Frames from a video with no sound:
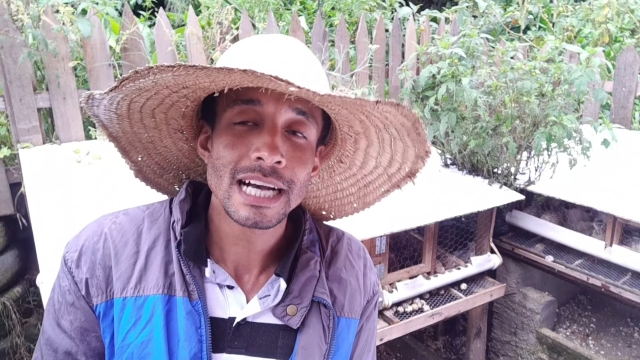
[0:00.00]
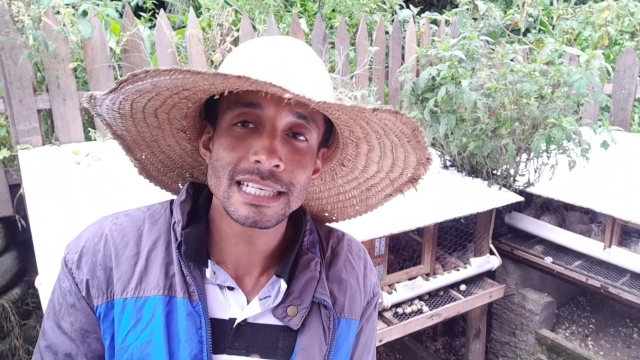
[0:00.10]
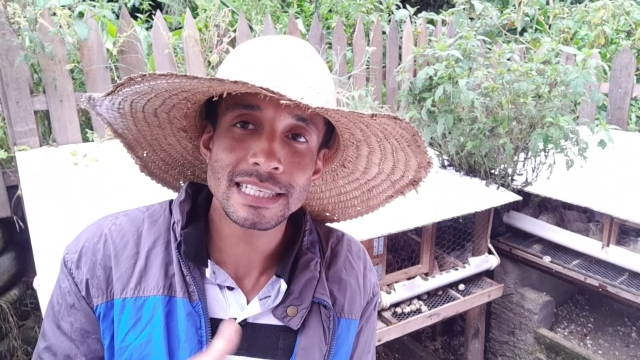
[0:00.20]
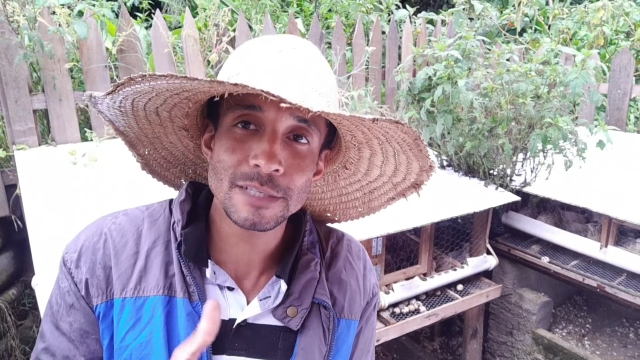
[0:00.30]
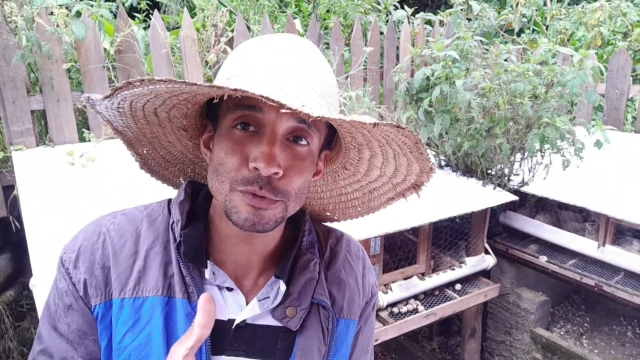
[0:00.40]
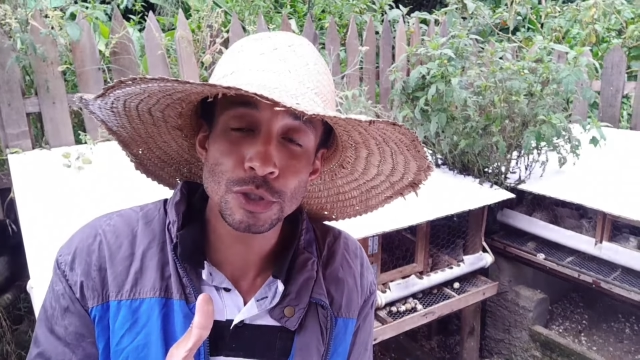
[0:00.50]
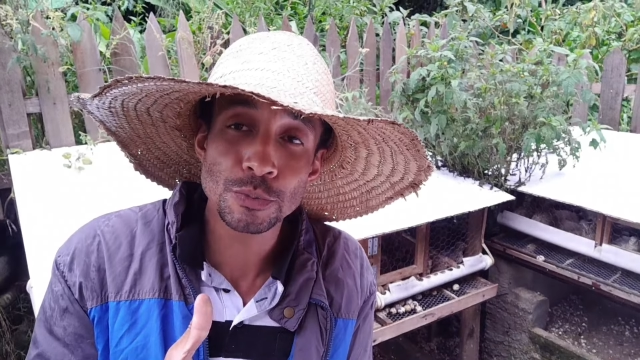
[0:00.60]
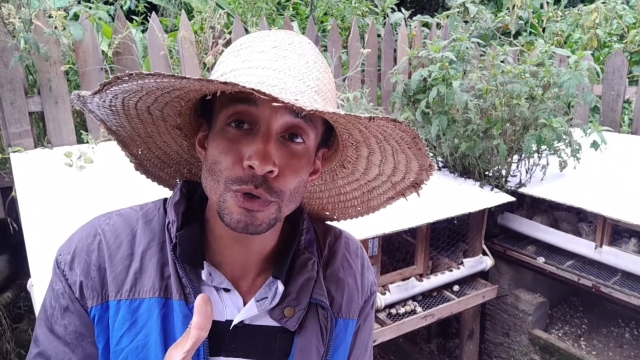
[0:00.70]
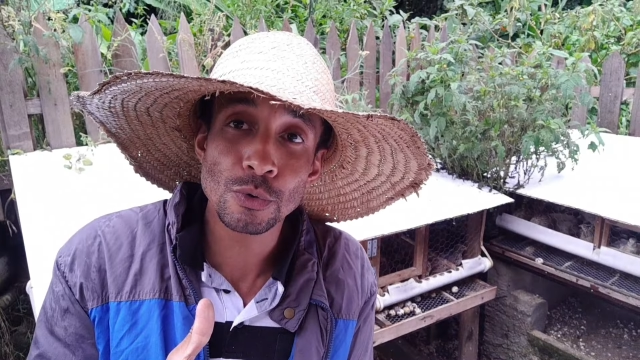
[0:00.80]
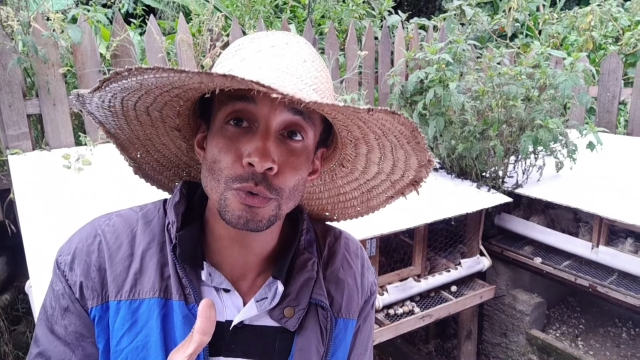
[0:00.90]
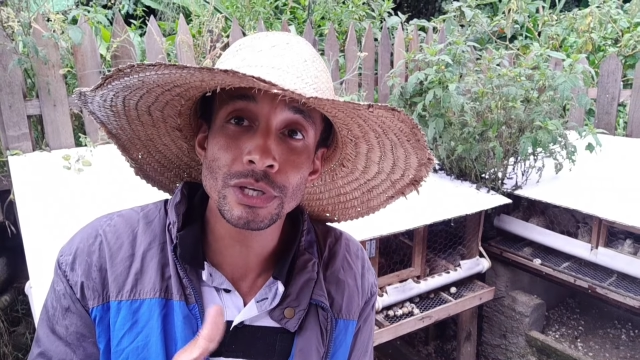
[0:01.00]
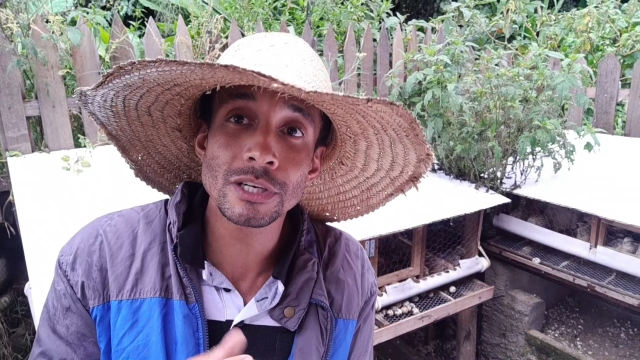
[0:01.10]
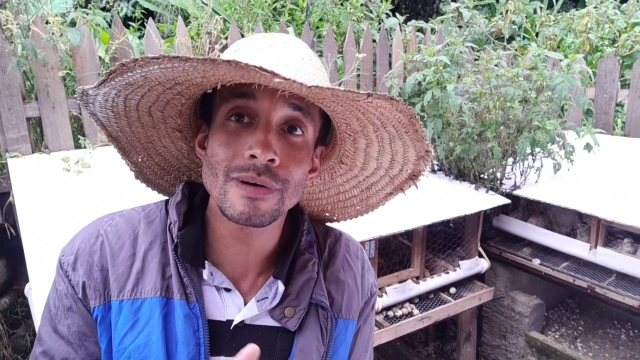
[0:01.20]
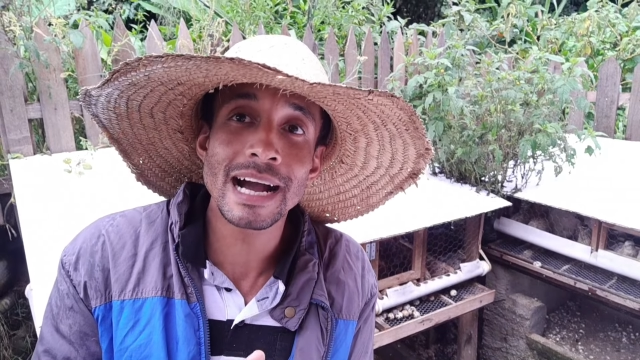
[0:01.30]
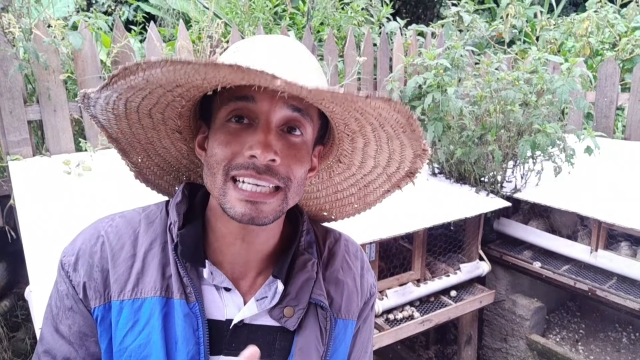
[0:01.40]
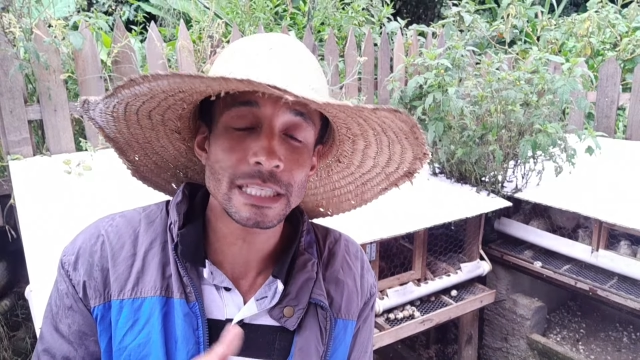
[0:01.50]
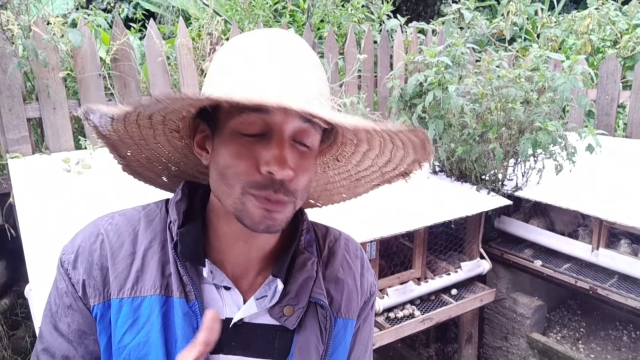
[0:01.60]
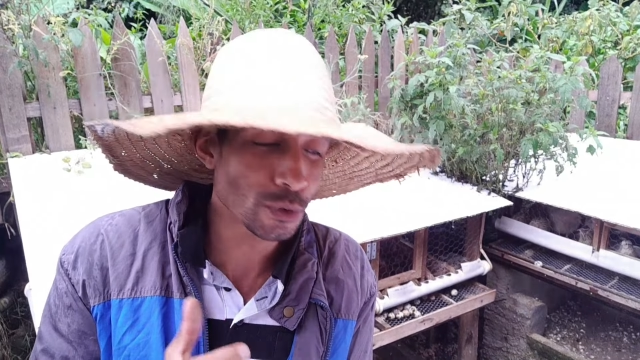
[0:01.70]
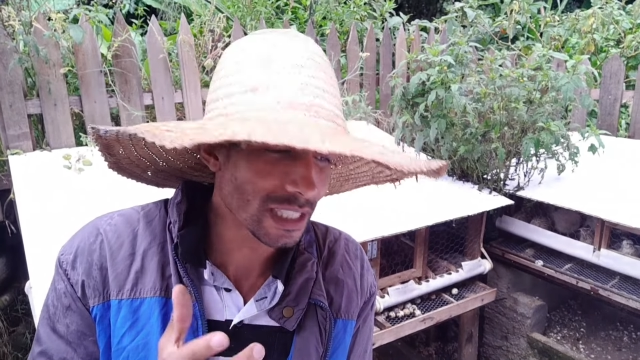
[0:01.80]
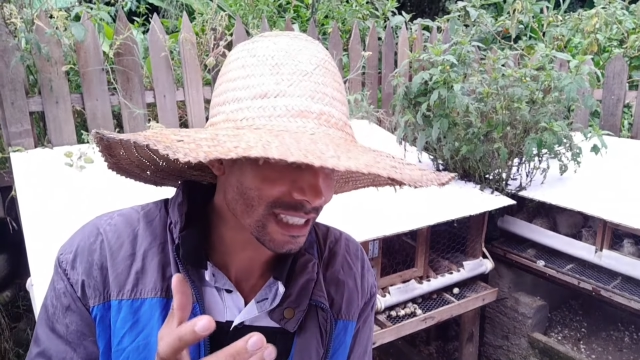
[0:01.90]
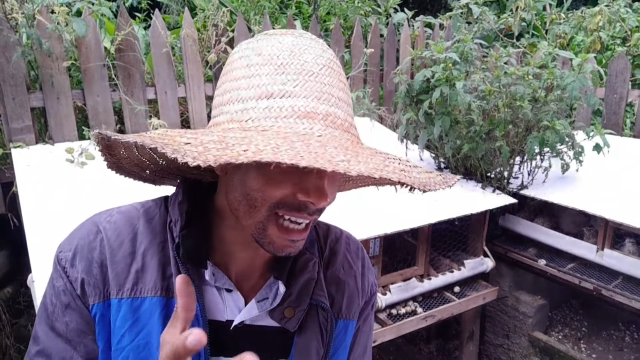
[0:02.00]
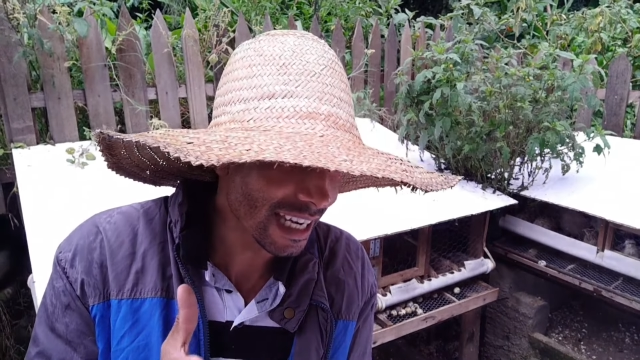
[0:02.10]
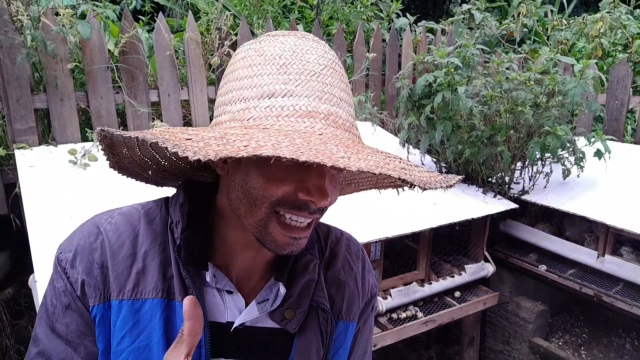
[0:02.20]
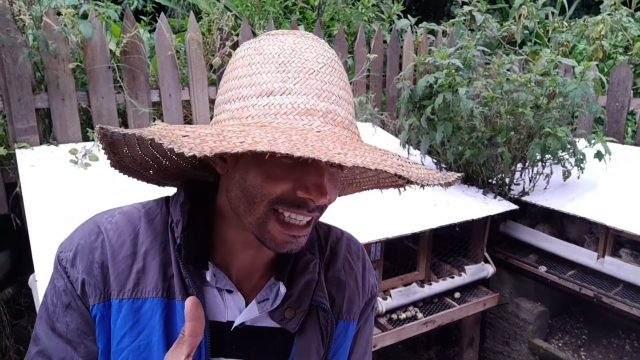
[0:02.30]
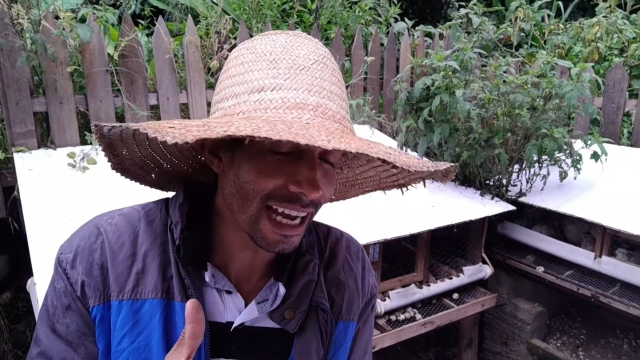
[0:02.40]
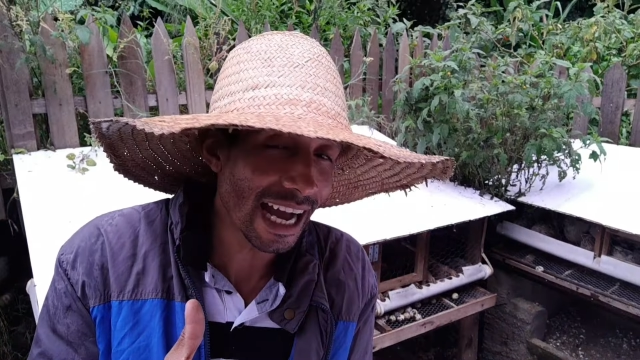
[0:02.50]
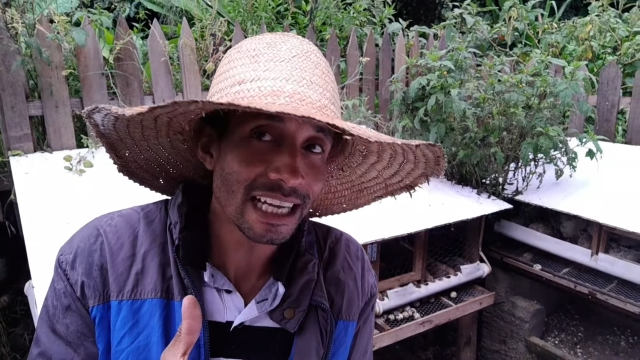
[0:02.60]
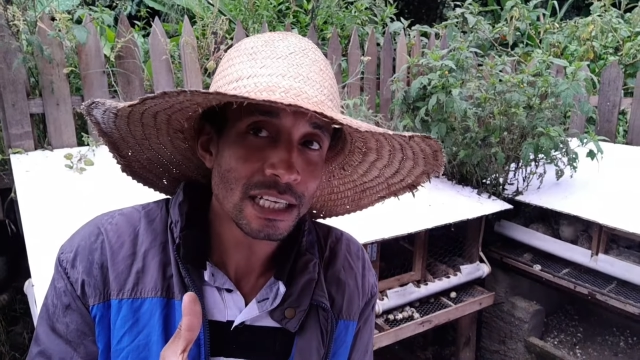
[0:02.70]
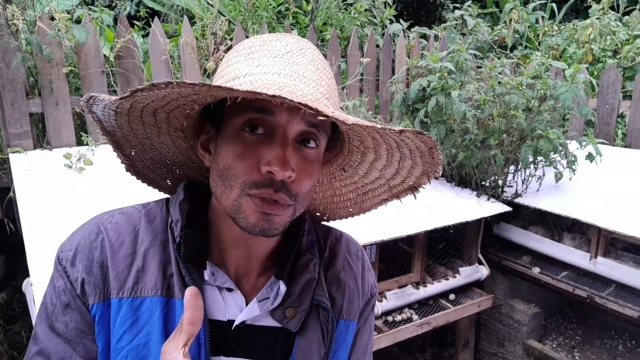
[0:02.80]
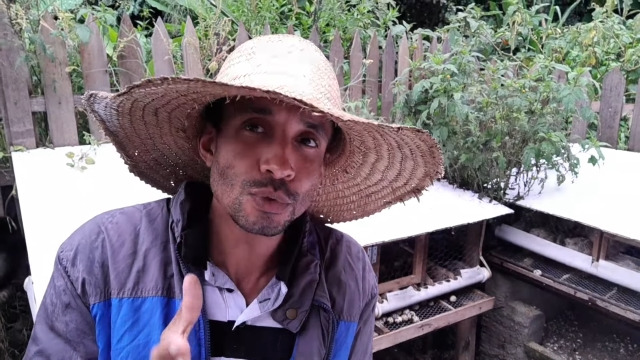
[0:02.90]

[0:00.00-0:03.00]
Às vezes as pessoas procuram e não acham, as pessoas querem criar.